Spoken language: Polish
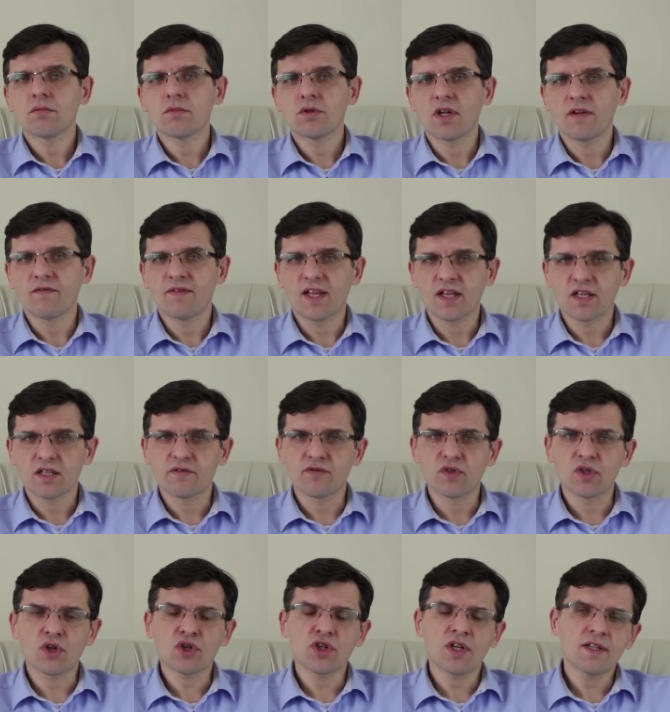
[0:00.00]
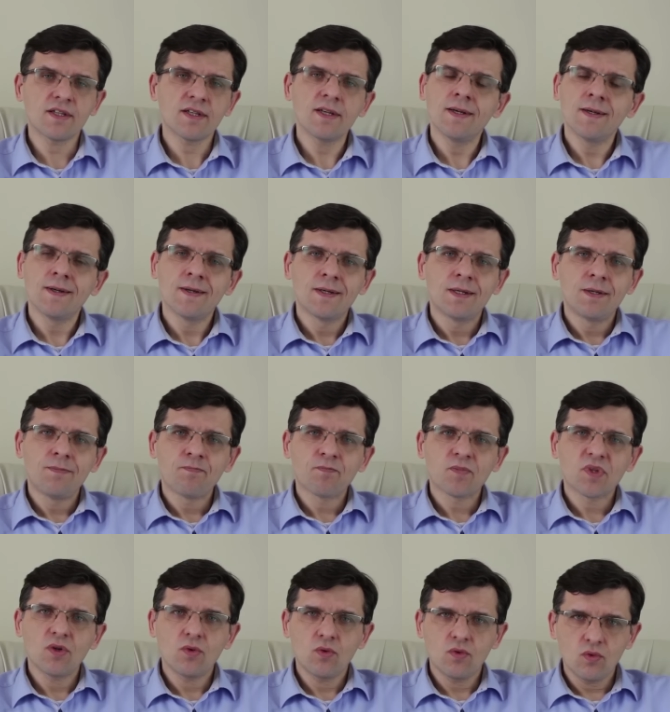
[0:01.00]
ten nasz wzorzec
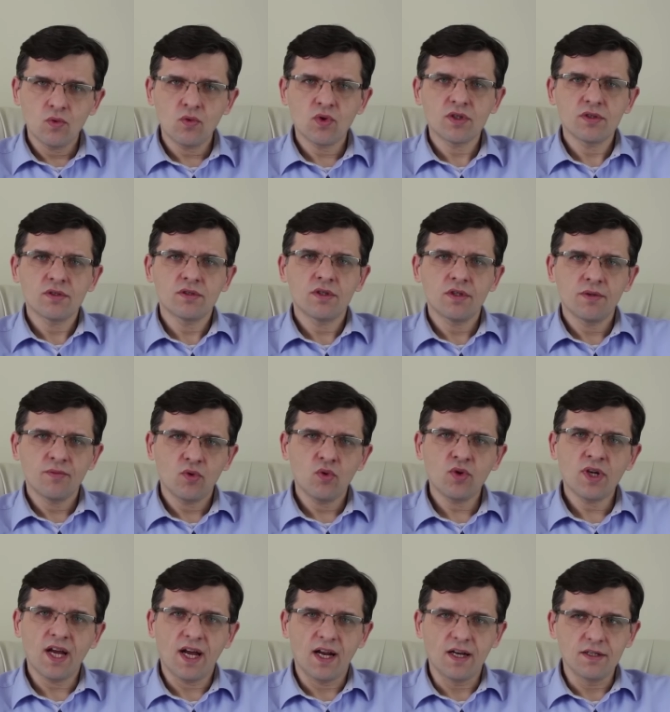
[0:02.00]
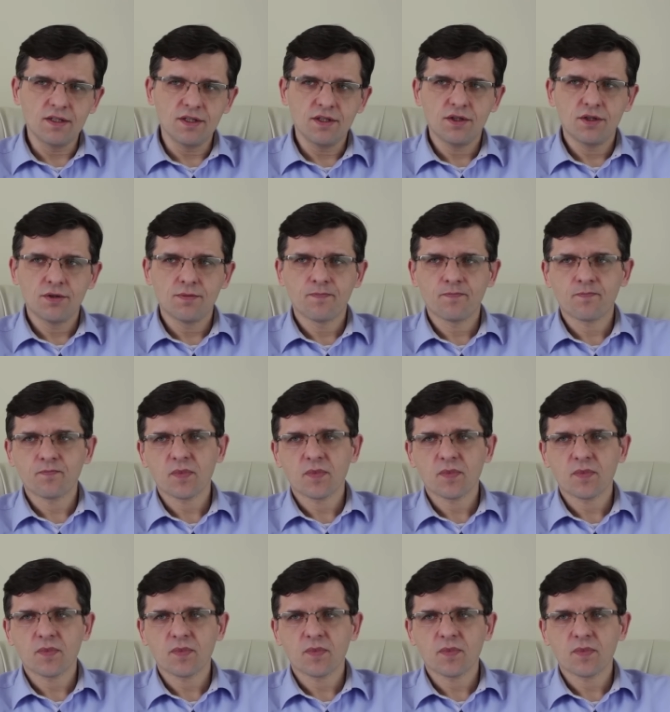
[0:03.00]
y, urealnić.